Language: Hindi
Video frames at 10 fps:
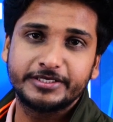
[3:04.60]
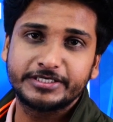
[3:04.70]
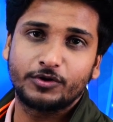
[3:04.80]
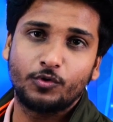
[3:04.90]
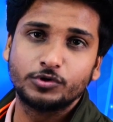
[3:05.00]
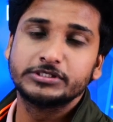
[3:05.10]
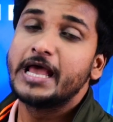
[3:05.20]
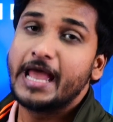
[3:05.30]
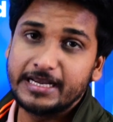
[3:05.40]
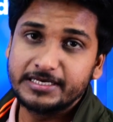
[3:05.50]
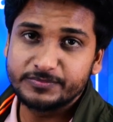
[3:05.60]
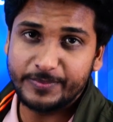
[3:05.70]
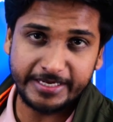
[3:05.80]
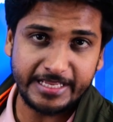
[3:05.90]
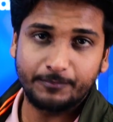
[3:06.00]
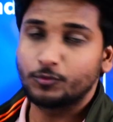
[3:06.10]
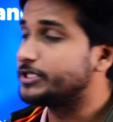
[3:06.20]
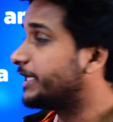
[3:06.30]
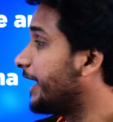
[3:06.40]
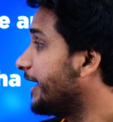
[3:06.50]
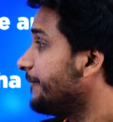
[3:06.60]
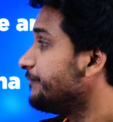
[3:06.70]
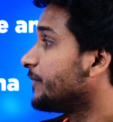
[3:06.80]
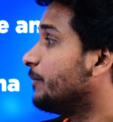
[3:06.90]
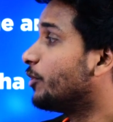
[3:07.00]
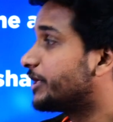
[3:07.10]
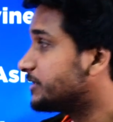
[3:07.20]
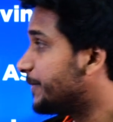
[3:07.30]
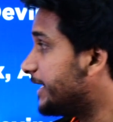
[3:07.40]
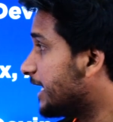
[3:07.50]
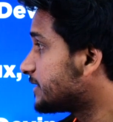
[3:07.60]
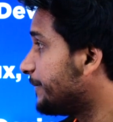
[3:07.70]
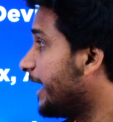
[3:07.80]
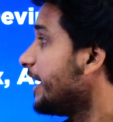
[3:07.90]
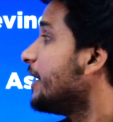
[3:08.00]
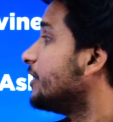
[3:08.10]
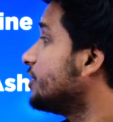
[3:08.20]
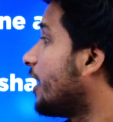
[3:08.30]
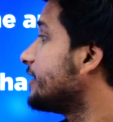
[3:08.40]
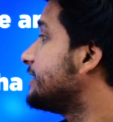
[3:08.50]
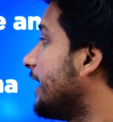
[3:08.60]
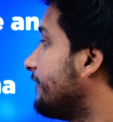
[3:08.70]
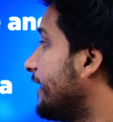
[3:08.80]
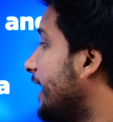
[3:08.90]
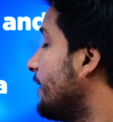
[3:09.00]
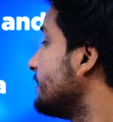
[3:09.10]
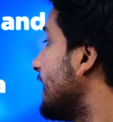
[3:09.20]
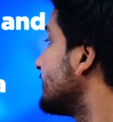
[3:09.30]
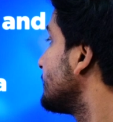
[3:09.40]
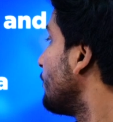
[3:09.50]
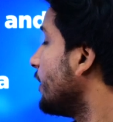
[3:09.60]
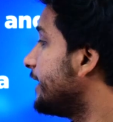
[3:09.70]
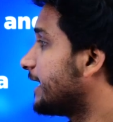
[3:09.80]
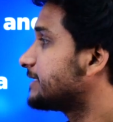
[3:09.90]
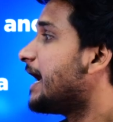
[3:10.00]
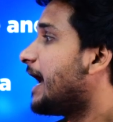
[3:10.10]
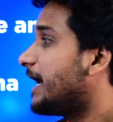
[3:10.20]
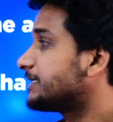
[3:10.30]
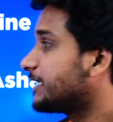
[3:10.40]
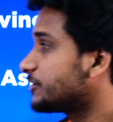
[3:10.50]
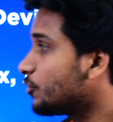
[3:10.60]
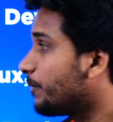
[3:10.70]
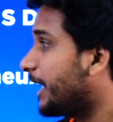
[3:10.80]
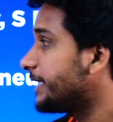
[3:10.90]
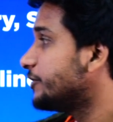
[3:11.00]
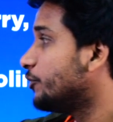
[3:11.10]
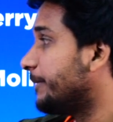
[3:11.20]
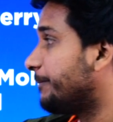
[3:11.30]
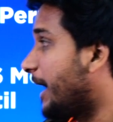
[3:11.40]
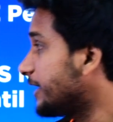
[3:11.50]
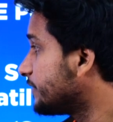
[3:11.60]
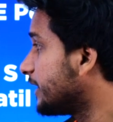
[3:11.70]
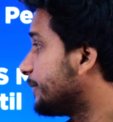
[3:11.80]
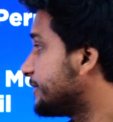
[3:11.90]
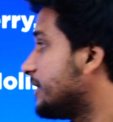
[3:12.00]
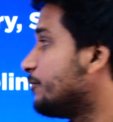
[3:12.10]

रिचा घोष एलिस पेरी आपको दिखेंगी मुख्य स्पिनर्स में जॉर्जिया वेरहम एस मोलिनक्स आशा सोबना जिन्होंने पांच विकेट पिछले